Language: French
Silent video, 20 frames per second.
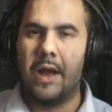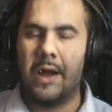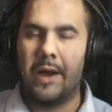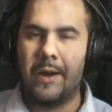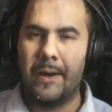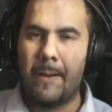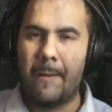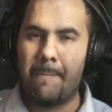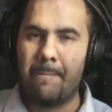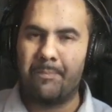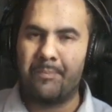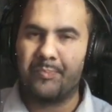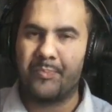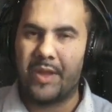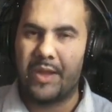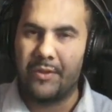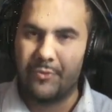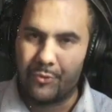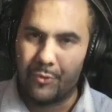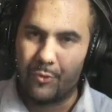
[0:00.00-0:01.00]
Euh,
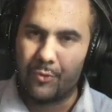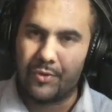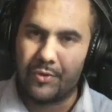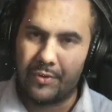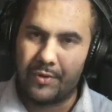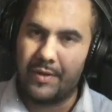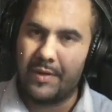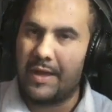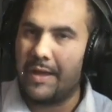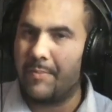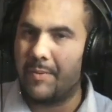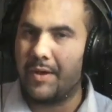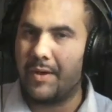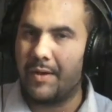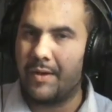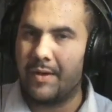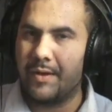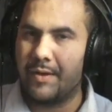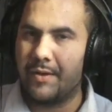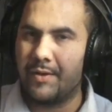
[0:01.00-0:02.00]
donc, eh
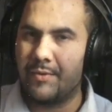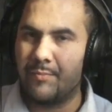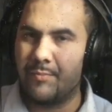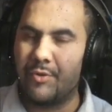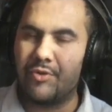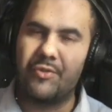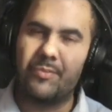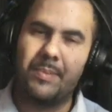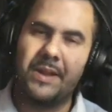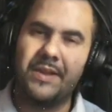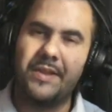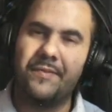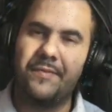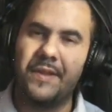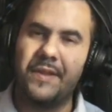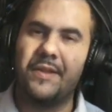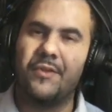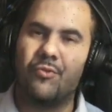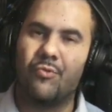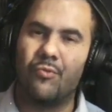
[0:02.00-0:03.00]
ben, moi j'ai
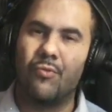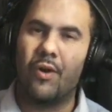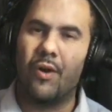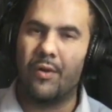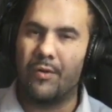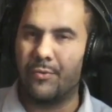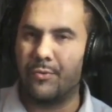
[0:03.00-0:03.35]
planifié des jours.